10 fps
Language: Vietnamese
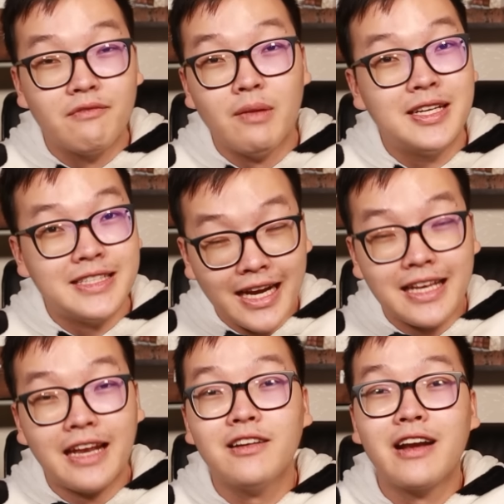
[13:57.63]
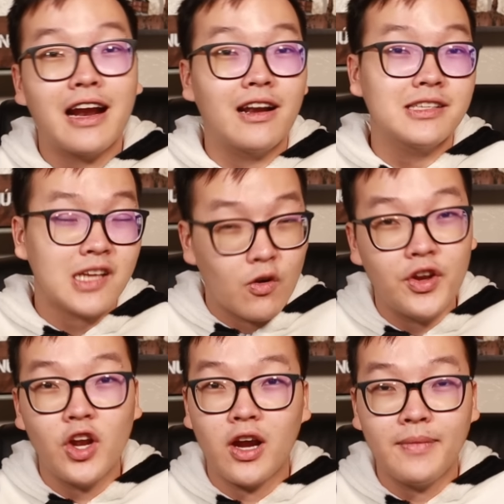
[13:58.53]
và mình chắc chắn rằng là sau
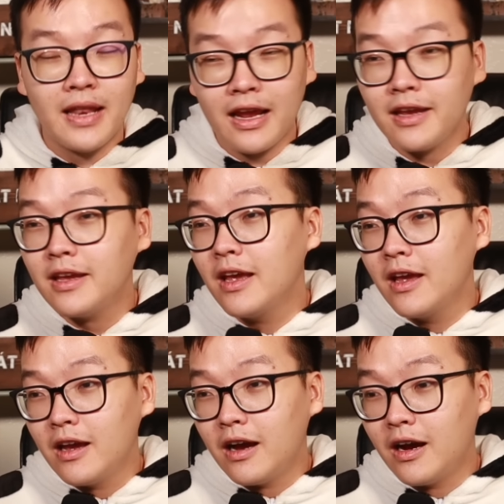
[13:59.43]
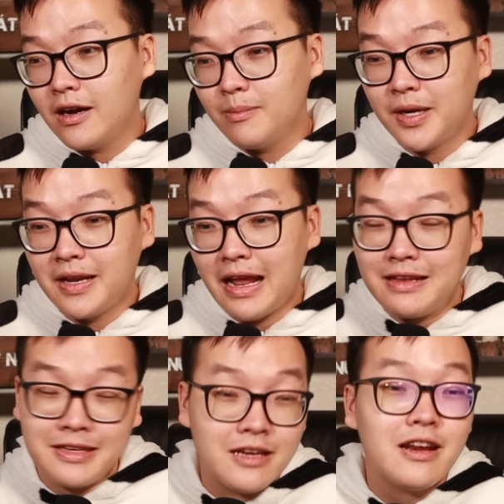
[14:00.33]
video ngày hôm nay uh, mình đã
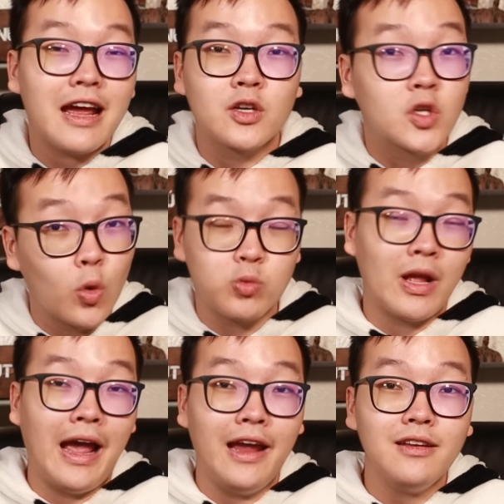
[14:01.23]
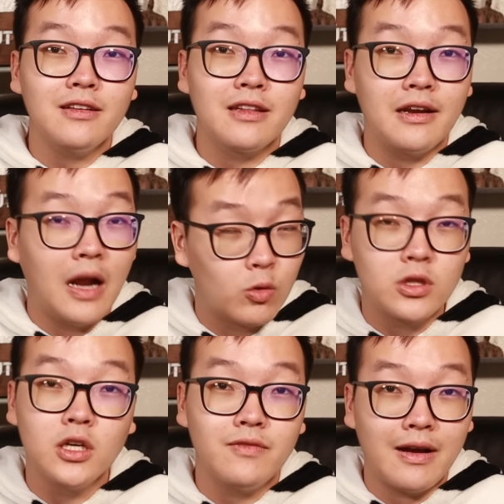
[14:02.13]
chỉ ra cụ thể là đầu
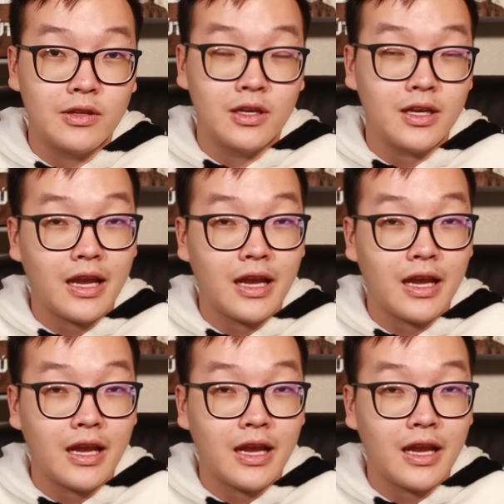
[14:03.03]
tư vào những